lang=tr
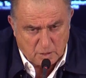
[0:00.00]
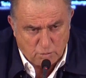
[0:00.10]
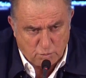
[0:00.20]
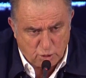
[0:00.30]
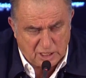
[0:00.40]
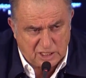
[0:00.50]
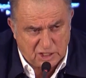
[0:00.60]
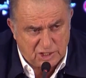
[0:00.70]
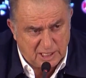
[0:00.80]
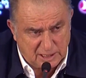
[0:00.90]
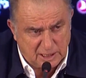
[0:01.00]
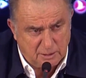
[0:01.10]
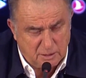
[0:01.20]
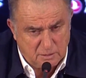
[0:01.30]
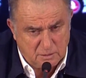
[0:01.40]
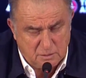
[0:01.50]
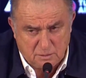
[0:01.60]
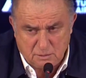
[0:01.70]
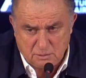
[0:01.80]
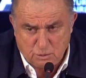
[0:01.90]
bu getirişlerde de
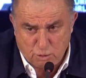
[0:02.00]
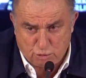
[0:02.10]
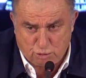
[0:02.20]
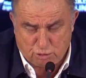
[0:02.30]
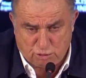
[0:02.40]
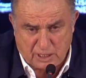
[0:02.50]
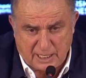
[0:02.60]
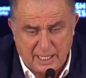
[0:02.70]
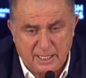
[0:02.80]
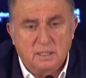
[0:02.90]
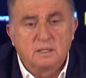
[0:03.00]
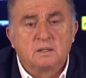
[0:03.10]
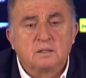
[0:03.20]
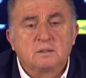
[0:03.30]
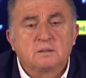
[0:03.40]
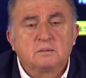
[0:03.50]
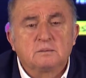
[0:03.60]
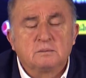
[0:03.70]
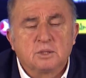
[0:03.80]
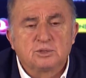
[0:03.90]
üst üste yani
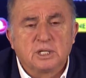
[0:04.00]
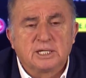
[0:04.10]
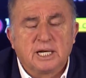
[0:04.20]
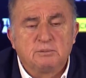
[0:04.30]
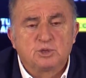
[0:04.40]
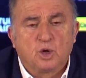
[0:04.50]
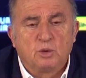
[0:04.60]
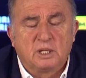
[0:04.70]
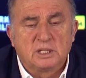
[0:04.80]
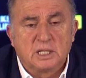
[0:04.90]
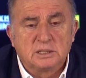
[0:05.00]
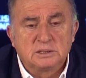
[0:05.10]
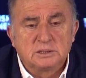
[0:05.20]
boşuna gelmiş olmadan